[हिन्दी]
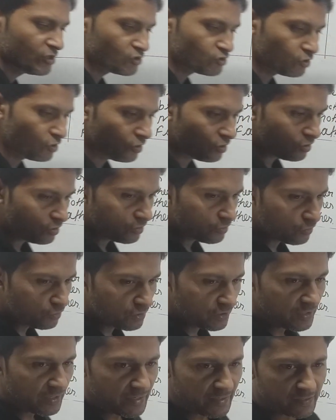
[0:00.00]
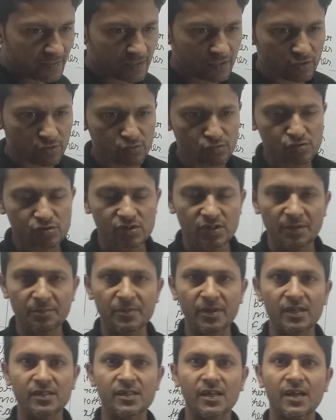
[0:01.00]
सो गुड नाइट का यूज़ तब
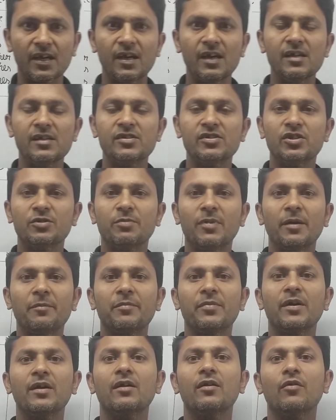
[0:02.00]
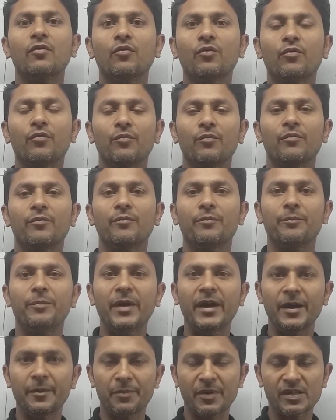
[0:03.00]
किया जाएगा जब आप
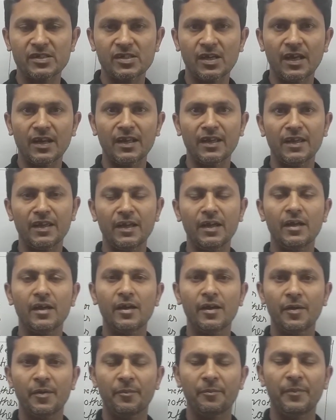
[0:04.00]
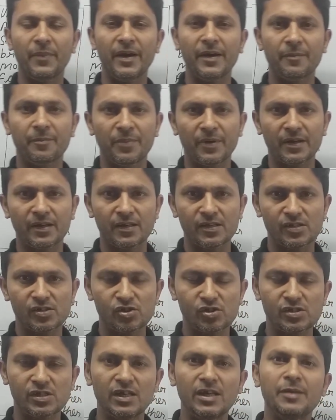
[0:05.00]
बेड पर जा रहे हैं बेड पर
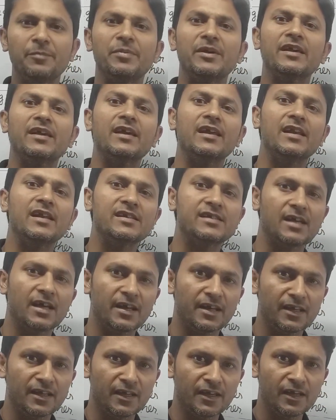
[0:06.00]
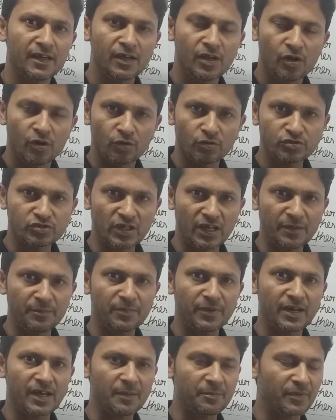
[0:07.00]
स्लीपिंग के लिए जा रहे हैं उस टाइम
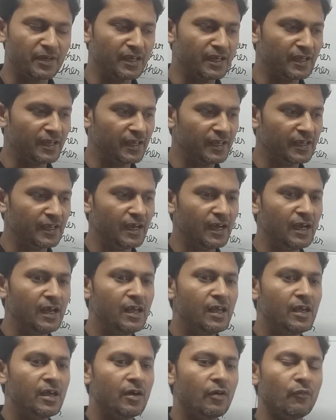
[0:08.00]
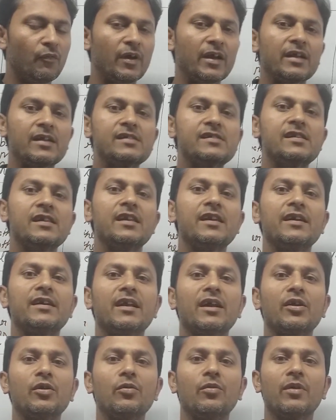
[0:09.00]
पर आप कहेंगे या वर्क से
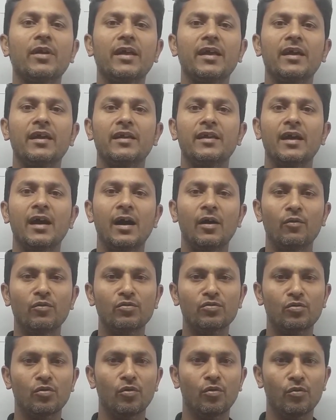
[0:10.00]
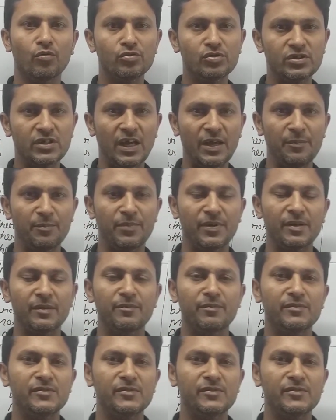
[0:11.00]
रिटर्न हो रहे हैं या उनको उस टाइम पर